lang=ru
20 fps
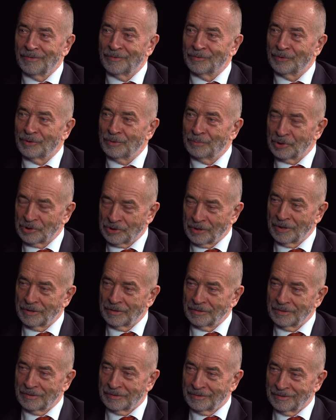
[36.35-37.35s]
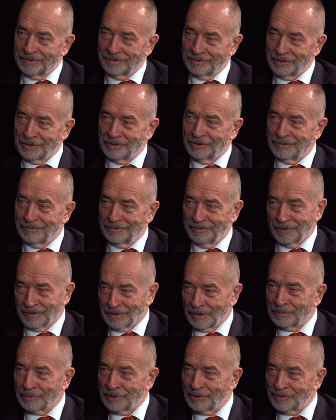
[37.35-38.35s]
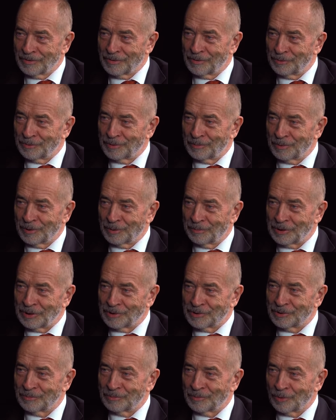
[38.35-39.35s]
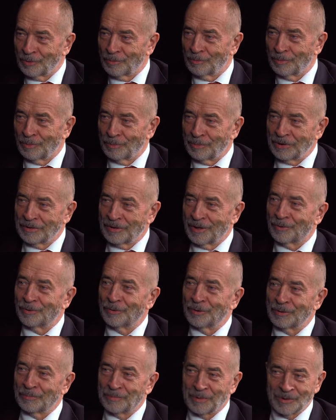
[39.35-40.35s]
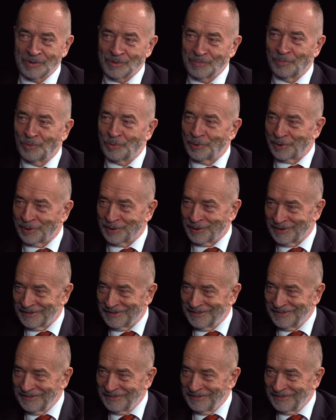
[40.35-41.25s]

но не мешает, если карабкаются люди по каменистым тропам, иметь какое-то подспорье.